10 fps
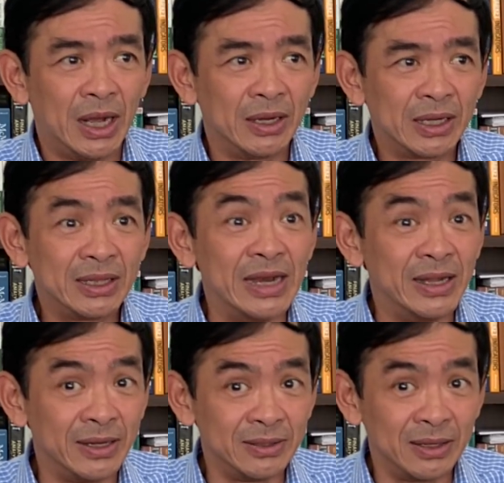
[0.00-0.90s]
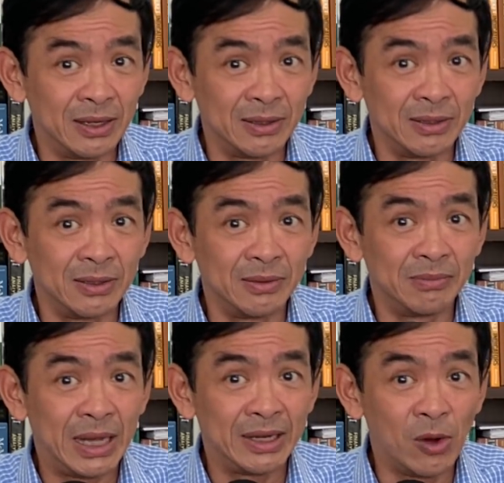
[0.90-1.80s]
Ờ, cái tình hình ờ,
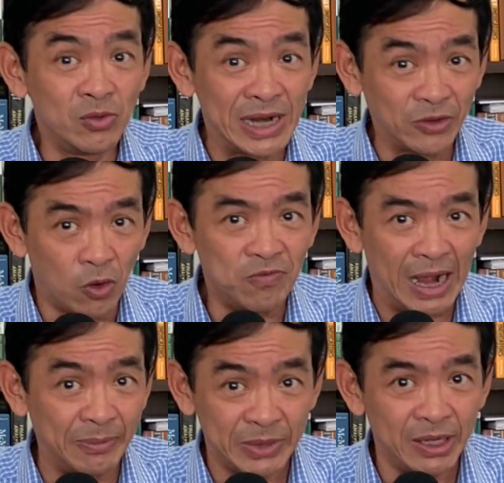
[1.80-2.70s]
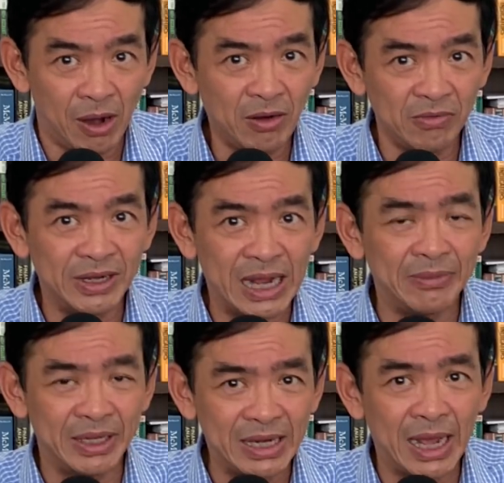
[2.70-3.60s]
mà đấu tranh tội phạm gì đó của Việt
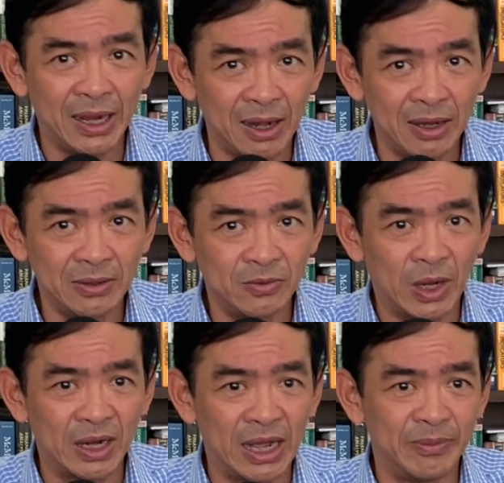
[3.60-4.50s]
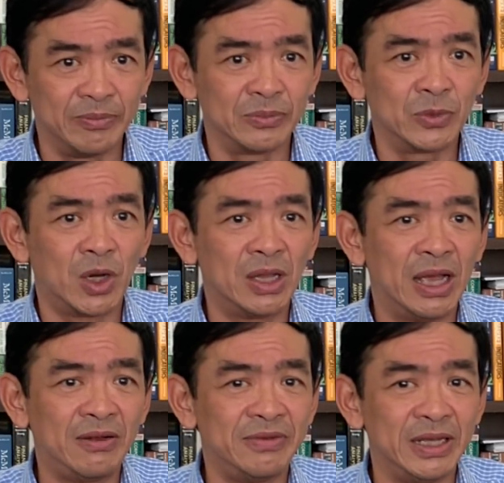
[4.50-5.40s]
Nam hiện nay hơn hoặc là có
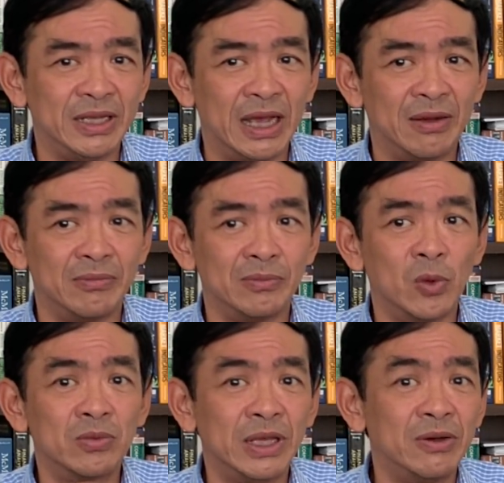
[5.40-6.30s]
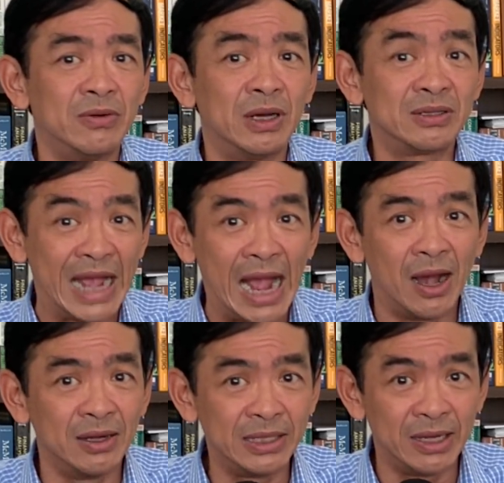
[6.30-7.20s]
thể vì ờ, mục tiêu xa
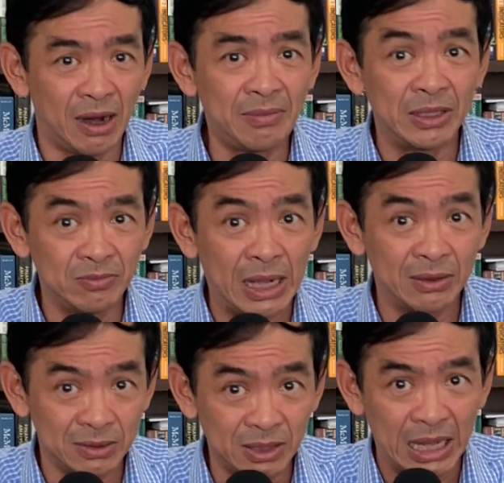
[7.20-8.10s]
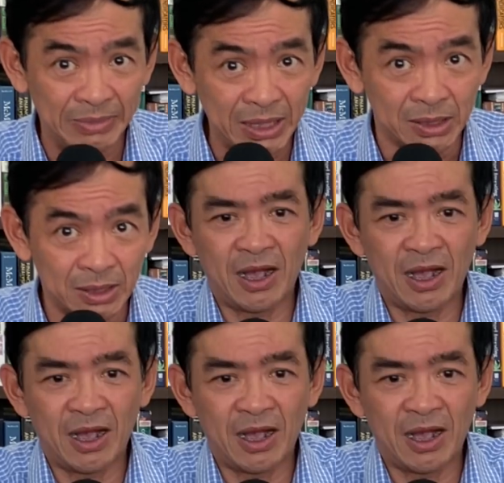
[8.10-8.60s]
hơn gì đó mà chúng ta chưa thể biết được.